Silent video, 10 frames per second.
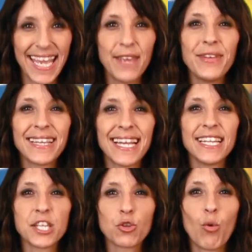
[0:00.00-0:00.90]
Évitez les
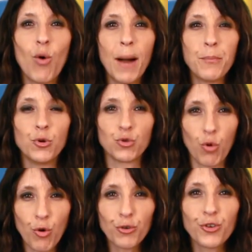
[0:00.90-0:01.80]
citrons à peau
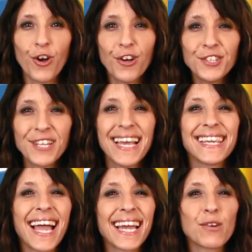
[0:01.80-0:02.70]
trop rugueuse
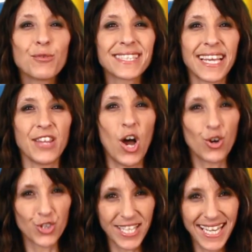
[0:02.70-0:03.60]
car ils contiennent
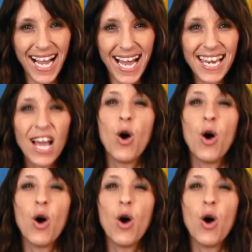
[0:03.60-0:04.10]
en général